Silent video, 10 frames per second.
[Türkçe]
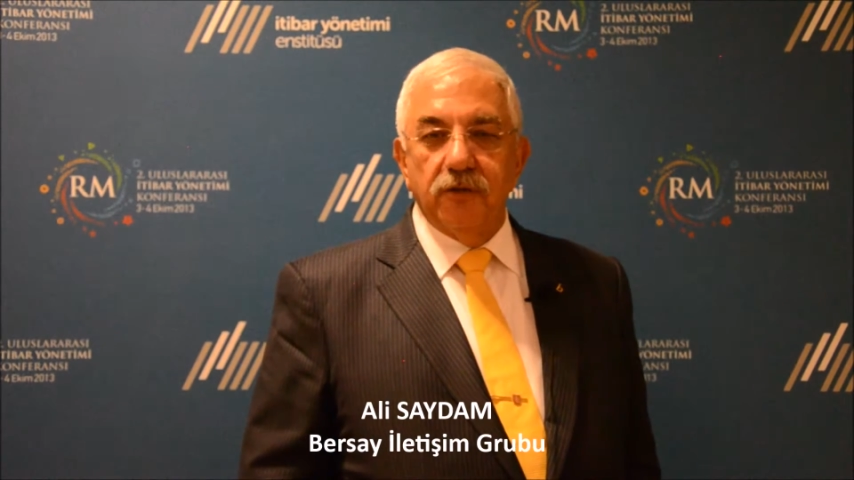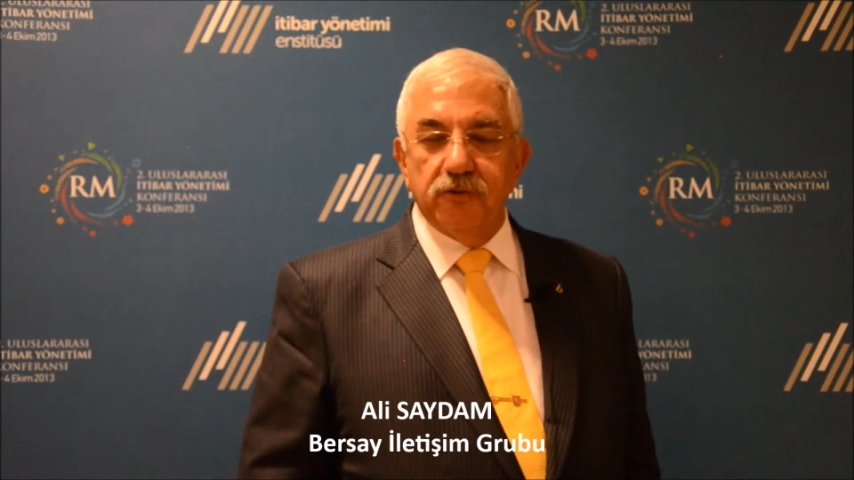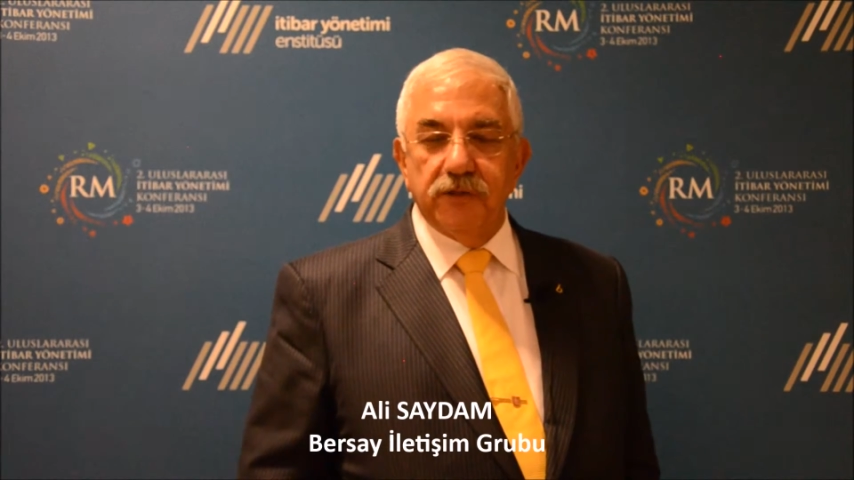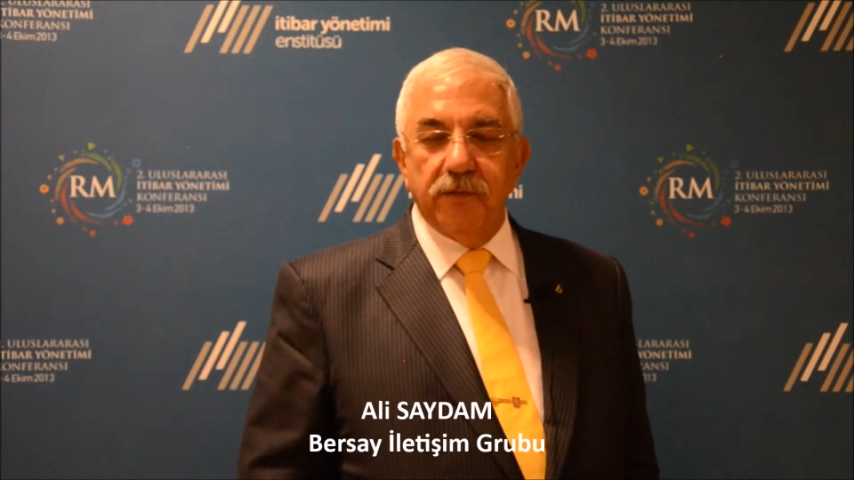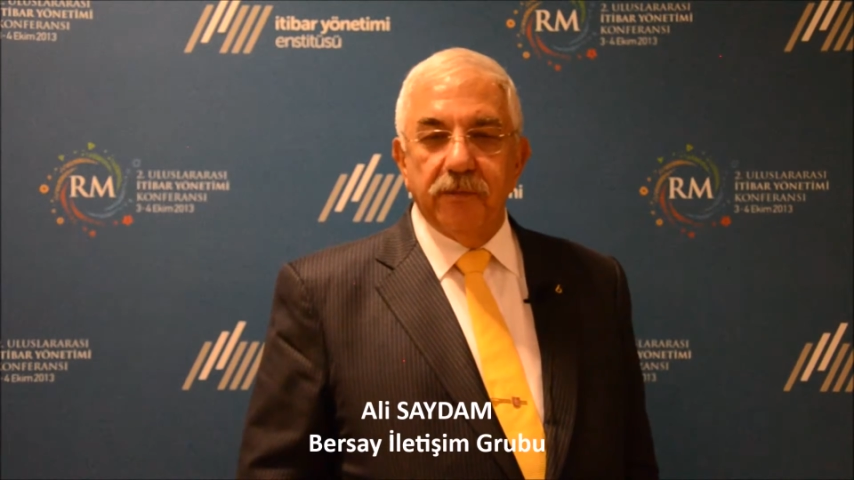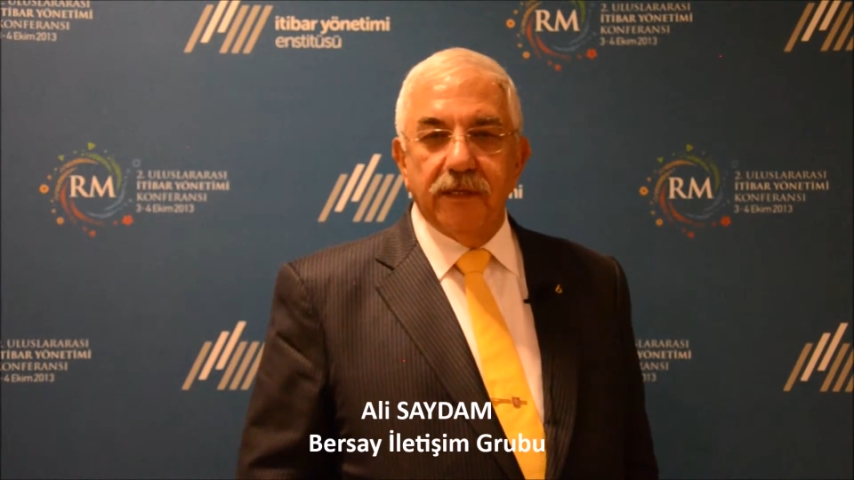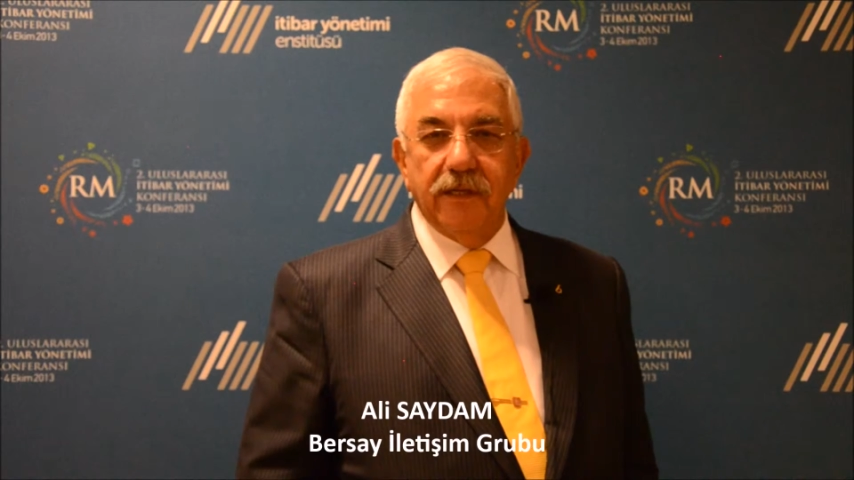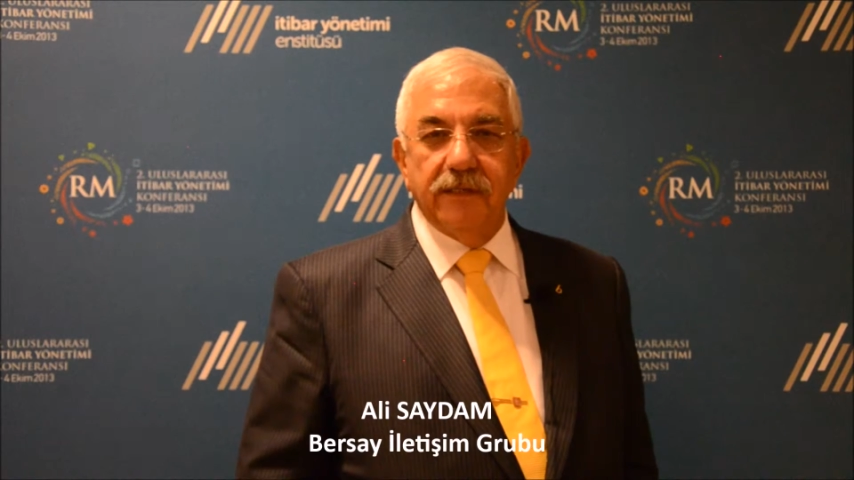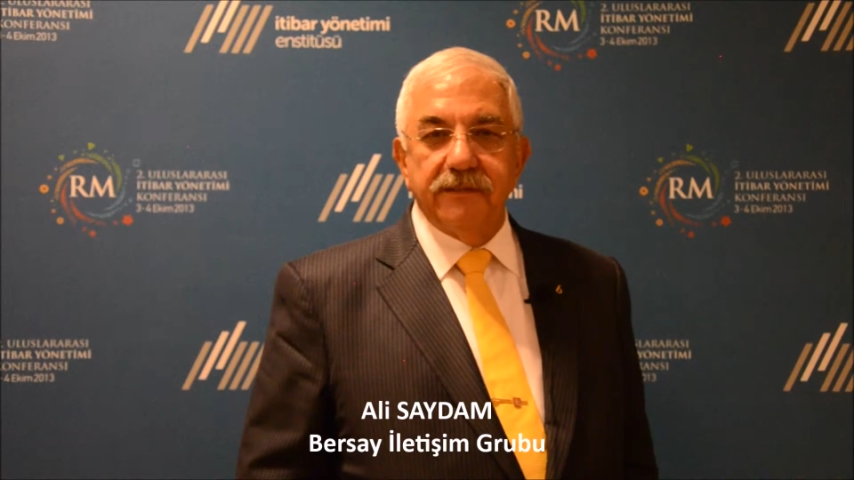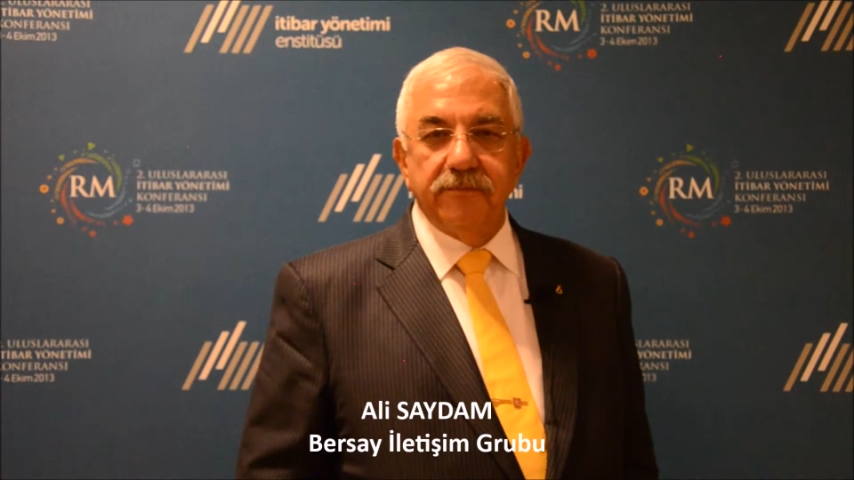göstermek
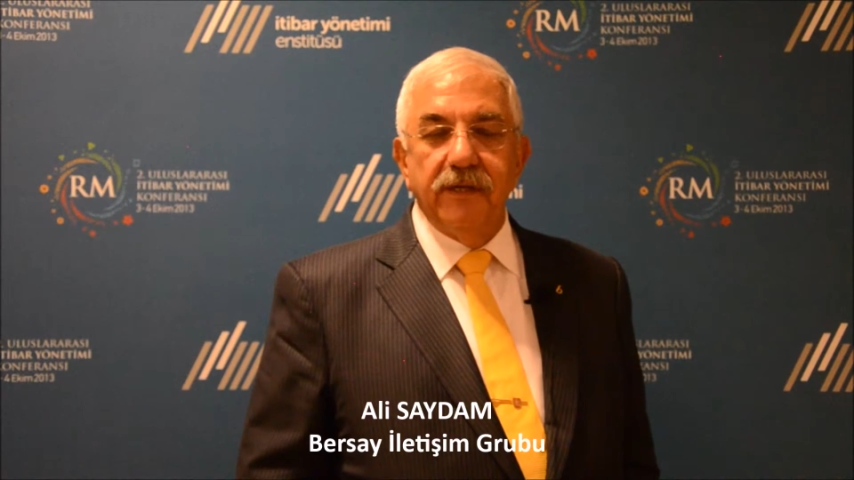lazım